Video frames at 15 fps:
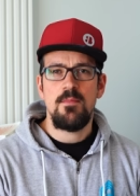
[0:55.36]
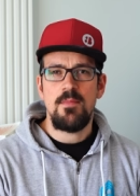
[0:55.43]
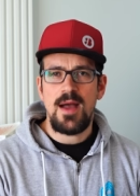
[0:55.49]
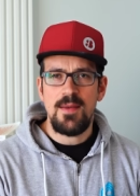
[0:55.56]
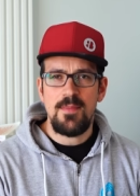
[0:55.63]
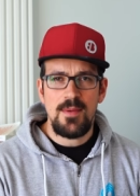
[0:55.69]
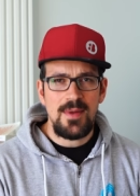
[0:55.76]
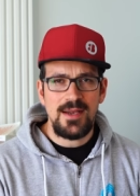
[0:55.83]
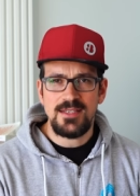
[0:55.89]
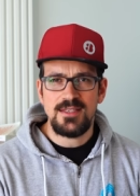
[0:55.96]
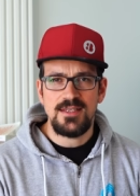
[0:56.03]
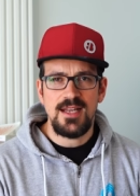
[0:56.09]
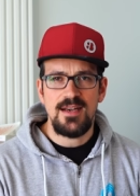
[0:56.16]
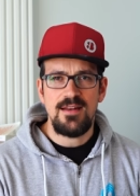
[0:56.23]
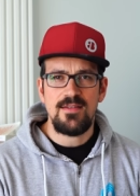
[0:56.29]
Mal bei
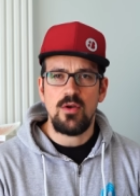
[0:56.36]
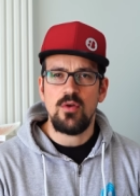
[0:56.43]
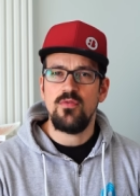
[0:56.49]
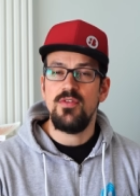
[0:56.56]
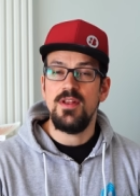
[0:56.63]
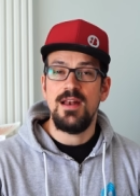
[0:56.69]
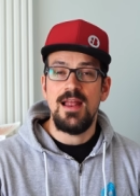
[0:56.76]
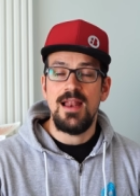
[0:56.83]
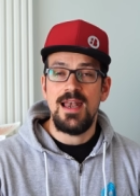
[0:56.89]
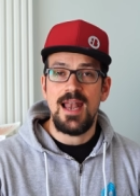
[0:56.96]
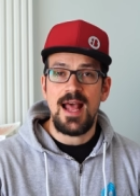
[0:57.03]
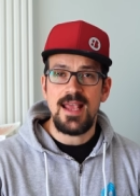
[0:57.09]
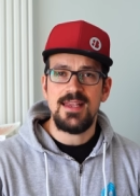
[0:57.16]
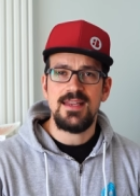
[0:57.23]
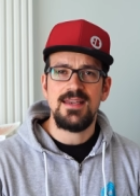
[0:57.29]
manchen geht es auch viel
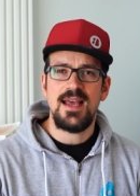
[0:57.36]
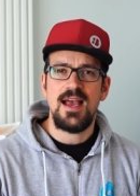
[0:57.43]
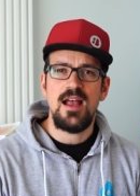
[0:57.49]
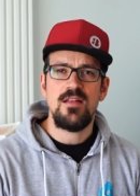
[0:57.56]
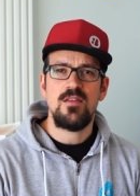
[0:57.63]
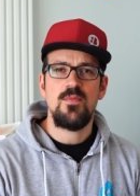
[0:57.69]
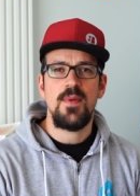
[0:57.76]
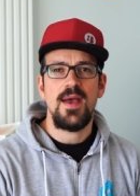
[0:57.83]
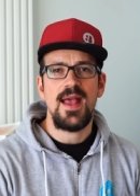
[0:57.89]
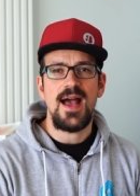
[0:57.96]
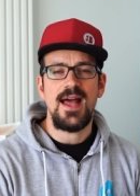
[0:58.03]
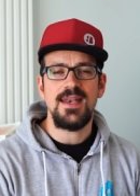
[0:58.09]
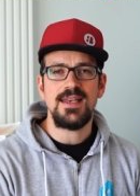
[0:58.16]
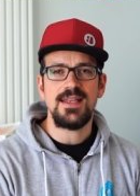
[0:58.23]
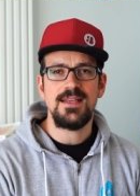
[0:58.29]
leichter als bei
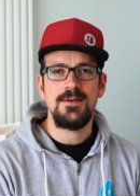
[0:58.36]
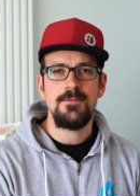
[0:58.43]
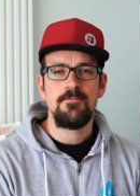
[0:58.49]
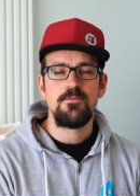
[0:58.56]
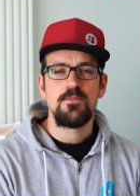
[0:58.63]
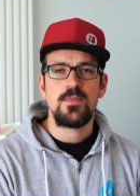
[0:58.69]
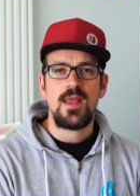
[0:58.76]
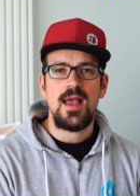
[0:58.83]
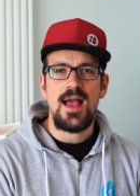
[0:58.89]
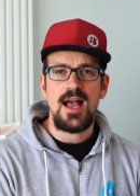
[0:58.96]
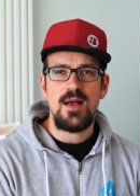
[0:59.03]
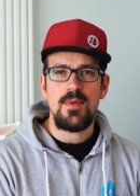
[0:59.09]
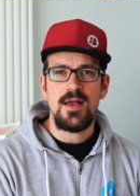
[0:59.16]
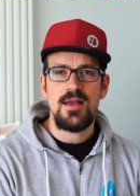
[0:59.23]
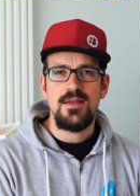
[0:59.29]
anderen,
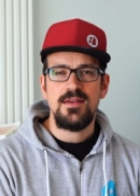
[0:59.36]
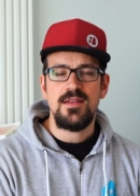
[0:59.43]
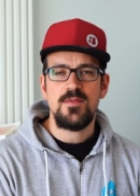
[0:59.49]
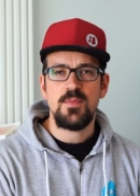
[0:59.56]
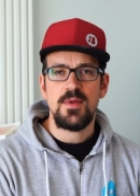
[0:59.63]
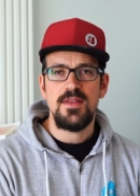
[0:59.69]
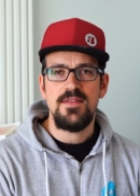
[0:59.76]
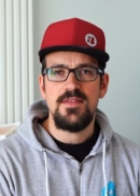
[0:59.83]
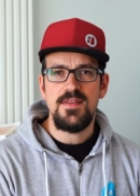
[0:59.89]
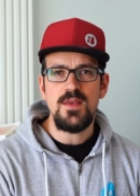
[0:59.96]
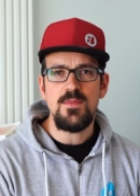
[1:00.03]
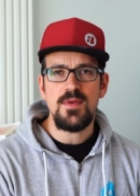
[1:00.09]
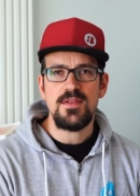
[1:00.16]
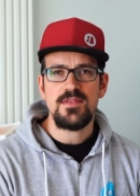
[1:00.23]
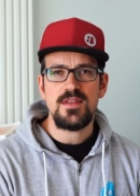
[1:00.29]
aber das
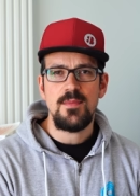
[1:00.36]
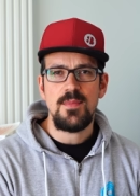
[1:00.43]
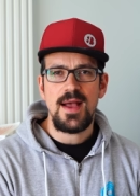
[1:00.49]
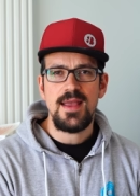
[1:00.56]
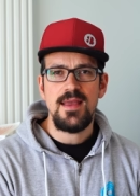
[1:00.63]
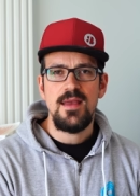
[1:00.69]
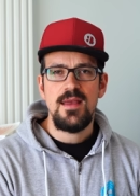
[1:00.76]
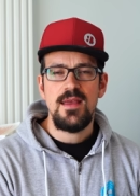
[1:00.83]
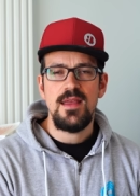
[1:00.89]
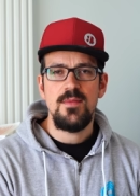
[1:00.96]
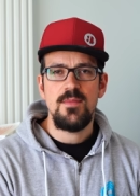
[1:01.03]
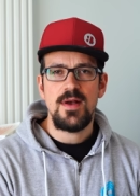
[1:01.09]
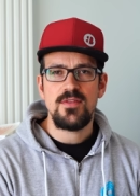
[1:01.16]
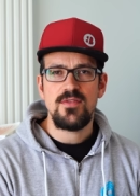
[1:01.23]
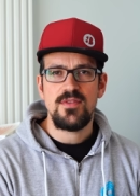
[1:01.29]
Prinzip ist dabei
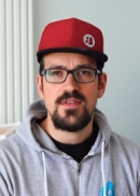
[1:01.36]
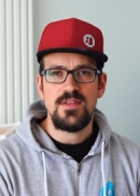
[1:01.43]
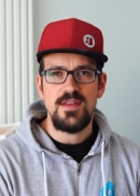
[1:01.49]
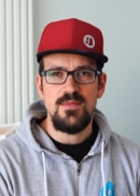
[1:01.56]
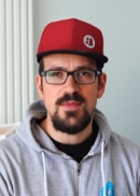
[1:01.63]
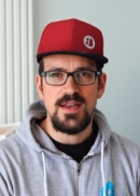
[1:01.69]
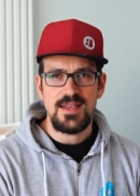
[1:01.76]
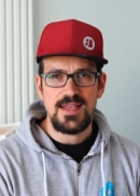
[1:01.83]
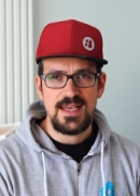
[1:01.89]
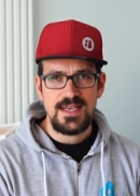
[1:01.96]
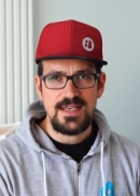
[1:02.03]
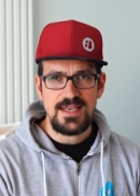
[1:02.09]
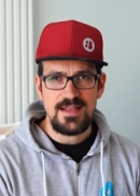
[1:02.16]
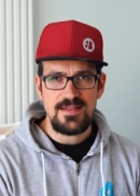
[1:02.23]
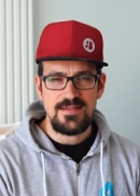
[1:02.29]
immer so ziemlich
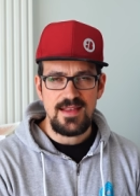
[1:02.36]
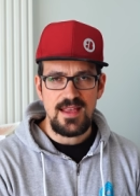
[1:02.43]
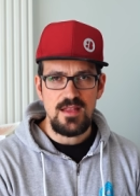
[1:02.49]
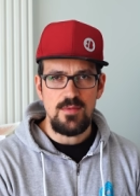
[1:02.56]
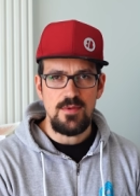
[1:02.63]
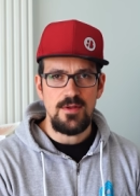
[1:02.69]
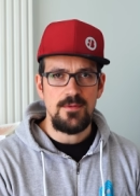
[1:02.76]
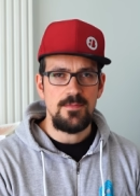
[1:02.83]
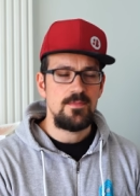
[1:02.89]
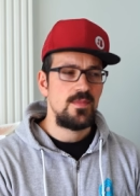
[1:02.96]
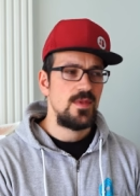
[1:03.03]
dasselbe.